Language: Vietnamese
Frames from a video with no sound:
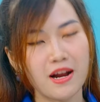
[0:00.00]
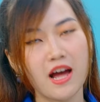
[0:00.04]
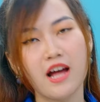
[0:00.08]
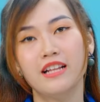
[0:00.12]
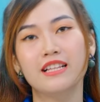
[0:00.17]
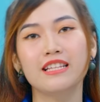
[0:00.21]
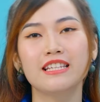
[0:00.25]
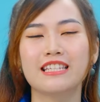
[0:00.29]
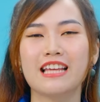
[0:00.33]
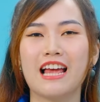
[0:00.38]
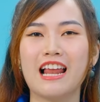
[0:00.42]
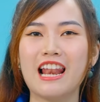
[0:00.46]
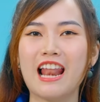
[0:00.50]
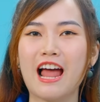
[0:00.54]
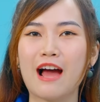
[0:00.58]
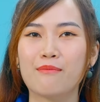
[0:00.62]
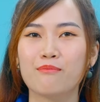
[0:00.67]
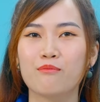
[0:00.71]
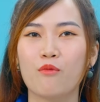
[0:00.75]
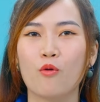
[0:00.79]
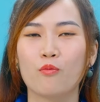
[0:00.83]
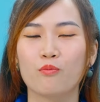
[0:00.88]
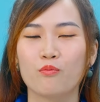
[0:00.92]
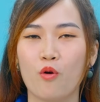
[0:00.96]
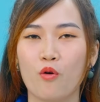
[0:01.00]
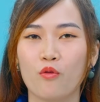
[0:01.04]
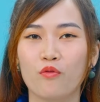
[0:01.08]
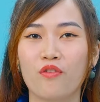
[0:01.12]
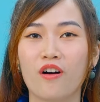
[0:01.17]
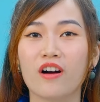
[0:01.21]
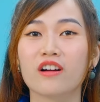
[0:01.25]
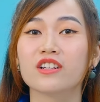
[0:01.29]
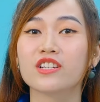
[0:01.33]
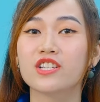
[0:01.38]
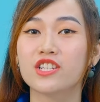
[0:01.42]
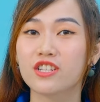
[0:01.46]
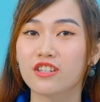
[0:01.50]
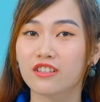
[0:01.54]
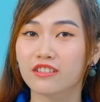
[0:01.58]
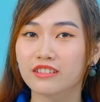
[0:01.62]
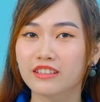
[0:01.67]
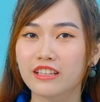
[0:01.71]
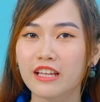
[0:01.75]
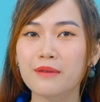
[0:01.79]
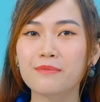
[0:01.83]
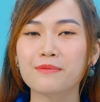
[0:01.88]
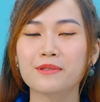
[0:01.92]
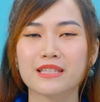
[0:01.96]
đến sẽ là một bộ phận
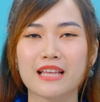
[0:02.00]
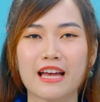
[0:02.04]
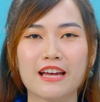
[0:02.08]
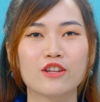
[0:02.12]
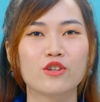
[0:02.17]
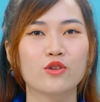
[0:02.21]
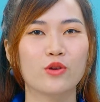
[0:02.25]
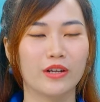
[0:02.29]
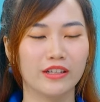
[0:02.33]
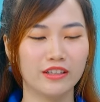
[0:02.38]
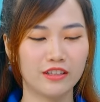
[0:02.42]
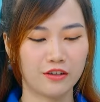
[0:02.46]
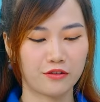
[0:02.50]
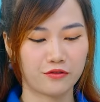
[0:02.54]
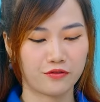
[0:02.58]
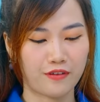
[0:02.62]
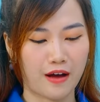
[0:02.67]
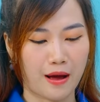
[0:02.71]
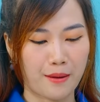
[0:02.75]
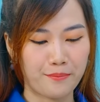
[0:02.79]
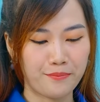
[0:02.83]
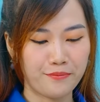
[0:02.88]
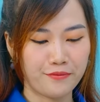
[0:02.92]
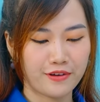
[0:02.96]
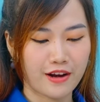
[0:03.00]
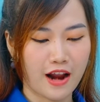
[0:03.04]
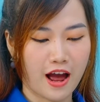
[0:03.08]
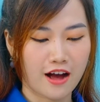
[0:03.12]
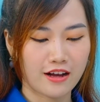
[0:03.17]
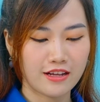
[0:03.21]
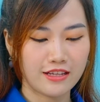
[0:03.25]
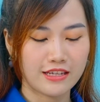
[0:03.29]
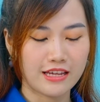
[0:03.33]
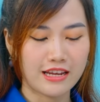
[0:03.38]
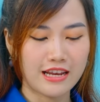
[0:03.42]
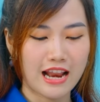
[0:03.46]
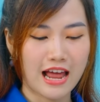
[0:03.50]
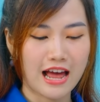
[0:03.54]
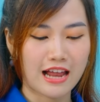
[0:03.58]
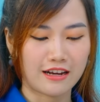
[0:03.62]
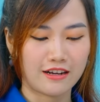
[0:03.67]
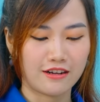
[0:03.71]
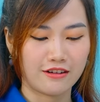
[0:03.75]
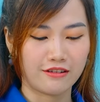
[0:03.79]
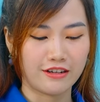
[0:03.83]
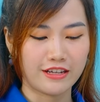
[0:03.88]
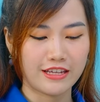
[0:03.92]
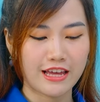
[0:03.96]
trực tiếp xay nhuyễn thực phẩm, đó chính là
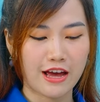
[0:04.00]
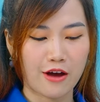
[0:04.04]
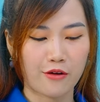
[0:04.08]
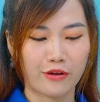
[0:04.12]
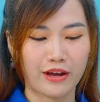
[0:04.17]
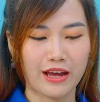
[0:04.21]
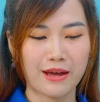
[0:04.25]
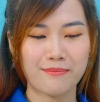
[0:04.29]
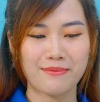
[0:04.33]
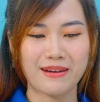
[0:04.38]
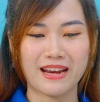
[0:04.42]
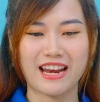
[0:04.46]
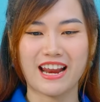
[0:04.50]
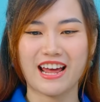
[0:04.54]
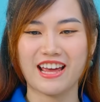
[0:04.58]
lưỡi dao kép này